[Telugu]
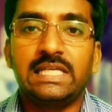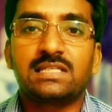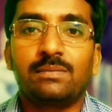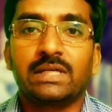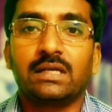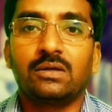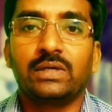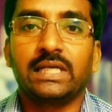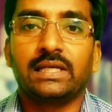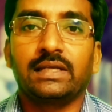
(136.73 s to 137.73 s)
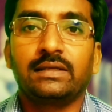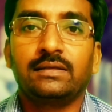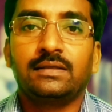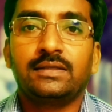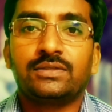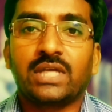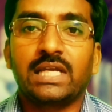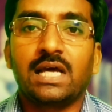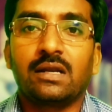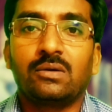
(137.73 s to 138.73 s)
ఈ సమయంలోనే
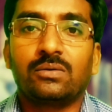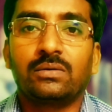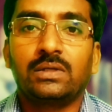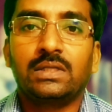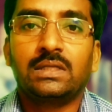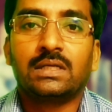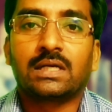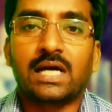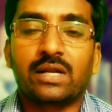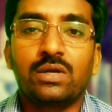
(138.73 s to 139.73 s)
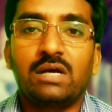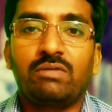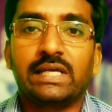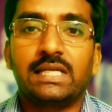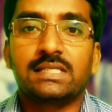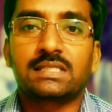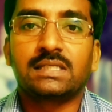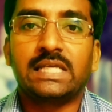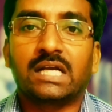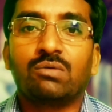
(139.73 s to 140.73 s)
చైనాలో కరోనా వైరస్
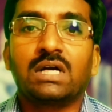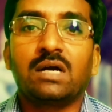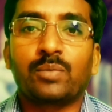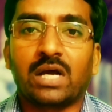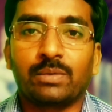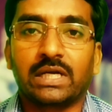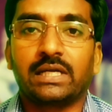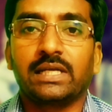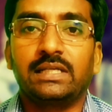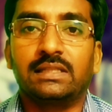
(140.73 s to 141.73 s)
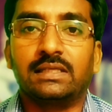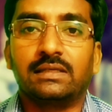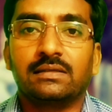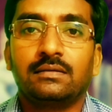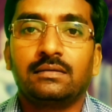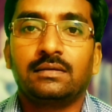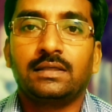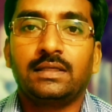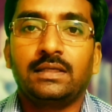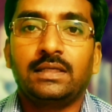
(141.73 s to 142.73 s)
ఎక్కువగా ప్రాపగేట్ అయింది
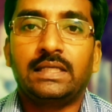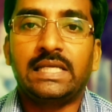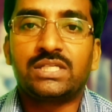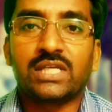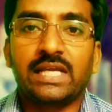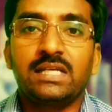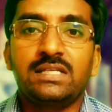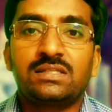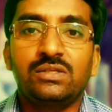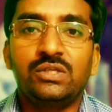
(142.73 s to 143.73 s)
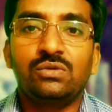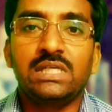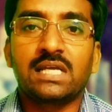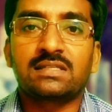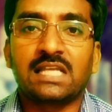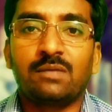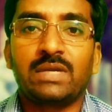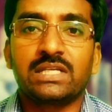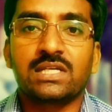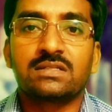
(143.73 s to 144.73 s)
ఈ చైనీస్ న్యూ ఇయర్
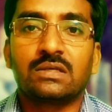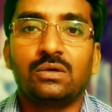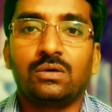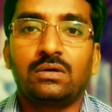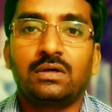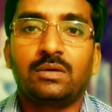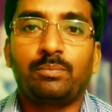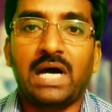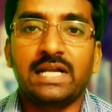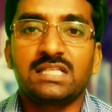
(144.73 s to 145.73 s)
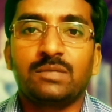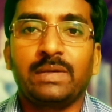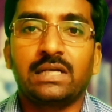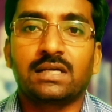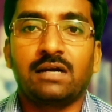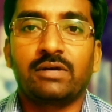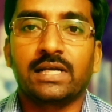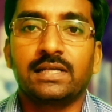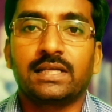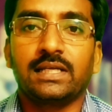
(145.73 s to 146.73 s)
సెలబ్రేషన్స్లో పార్టిసిపేట్
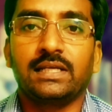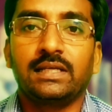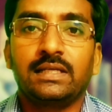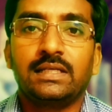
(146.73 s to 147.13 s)
కావడానికి